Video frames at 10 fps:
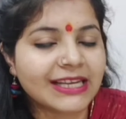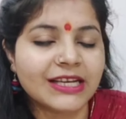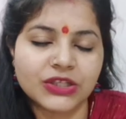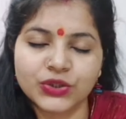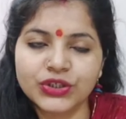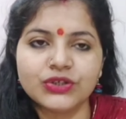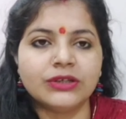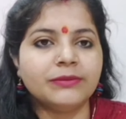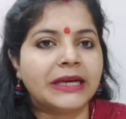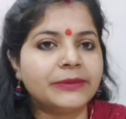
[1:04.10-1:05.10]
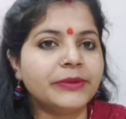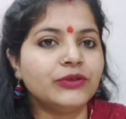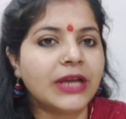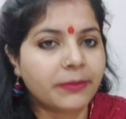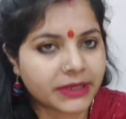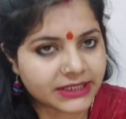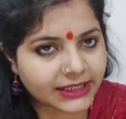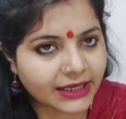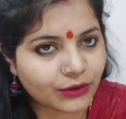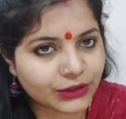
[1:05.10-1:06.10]
वाली है छोटी छोटी बात पे जो है आपका
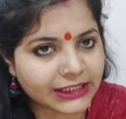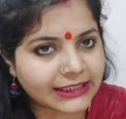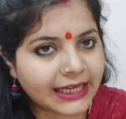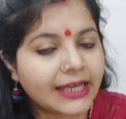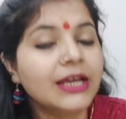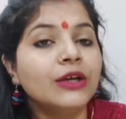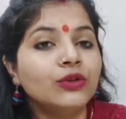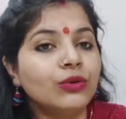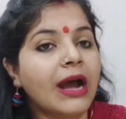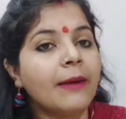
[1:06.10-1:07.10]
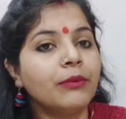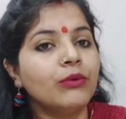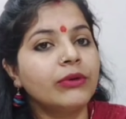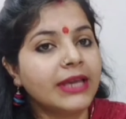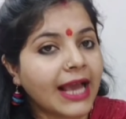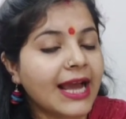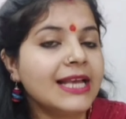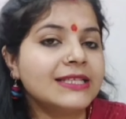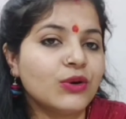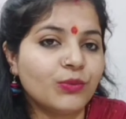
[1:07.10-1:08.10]
झगड़ा हो जाता है तो आपको क्या
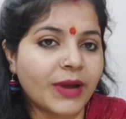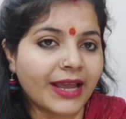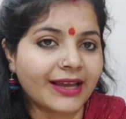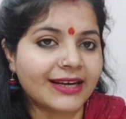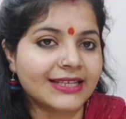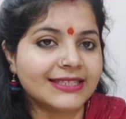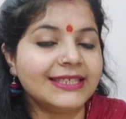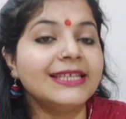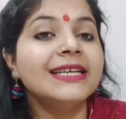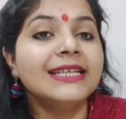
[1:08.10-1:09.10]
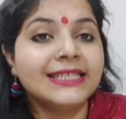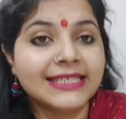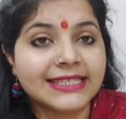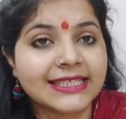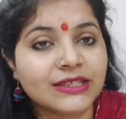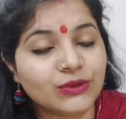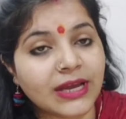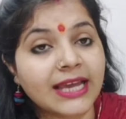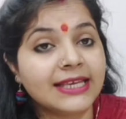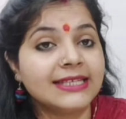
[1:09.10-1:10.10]
ऐसा उपाय करना चाहिए जिससे जो
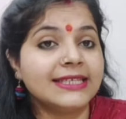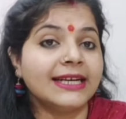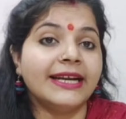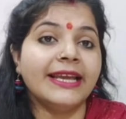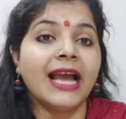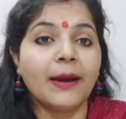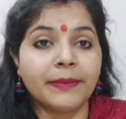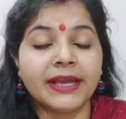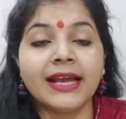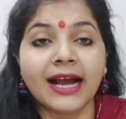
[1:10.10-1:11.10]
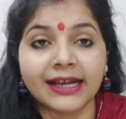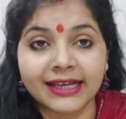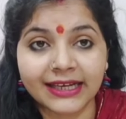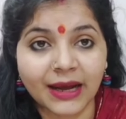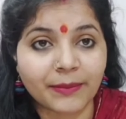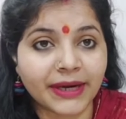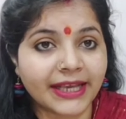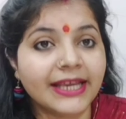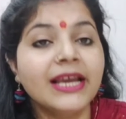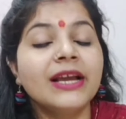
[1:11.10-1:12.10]
है ये झगड़े आपके आगे ना
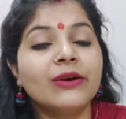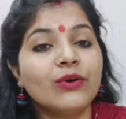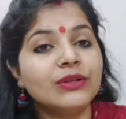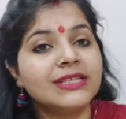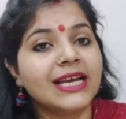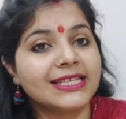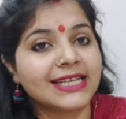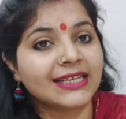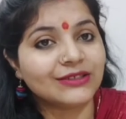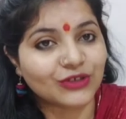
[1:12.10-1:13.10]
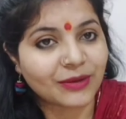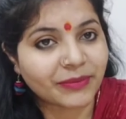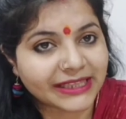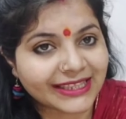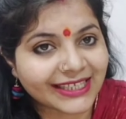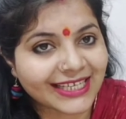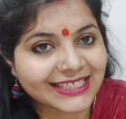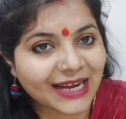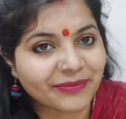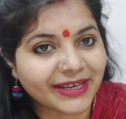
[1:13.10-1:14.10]
बढ़ें कौन सा ऐसा जो है मंत्र का
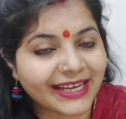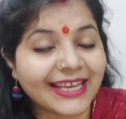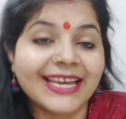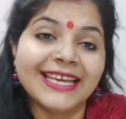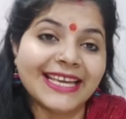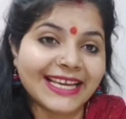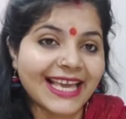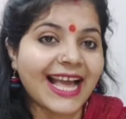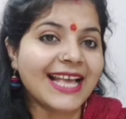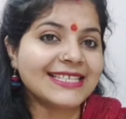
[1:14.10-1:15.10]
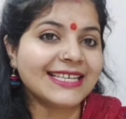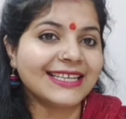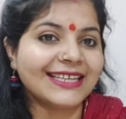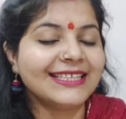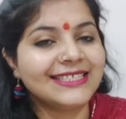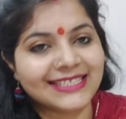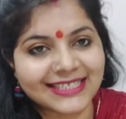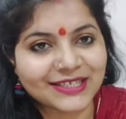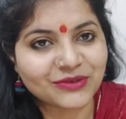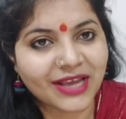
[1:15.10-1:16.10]
जाप करें या क्या ऐसा करें
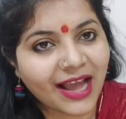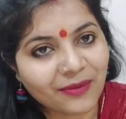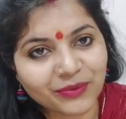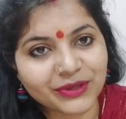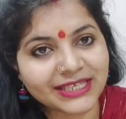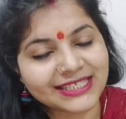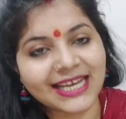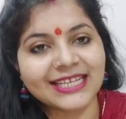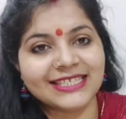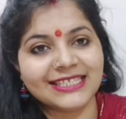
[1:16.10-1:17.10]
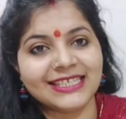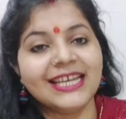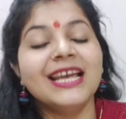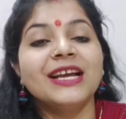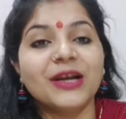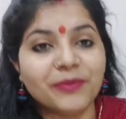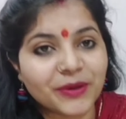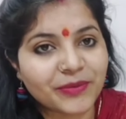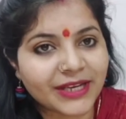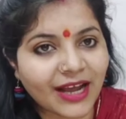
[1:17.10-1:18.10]
जिससे जो है आपको ये सारी चीज़ें
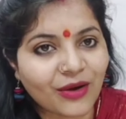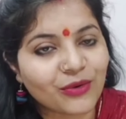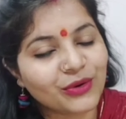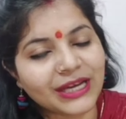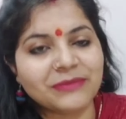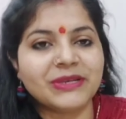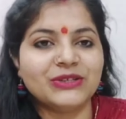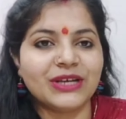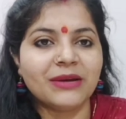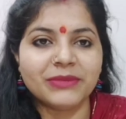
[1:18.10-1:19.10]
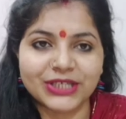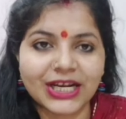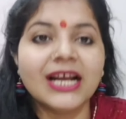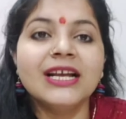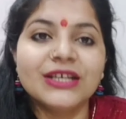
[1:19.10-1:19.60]
कभी भी ना हो घर में जो है हमेशा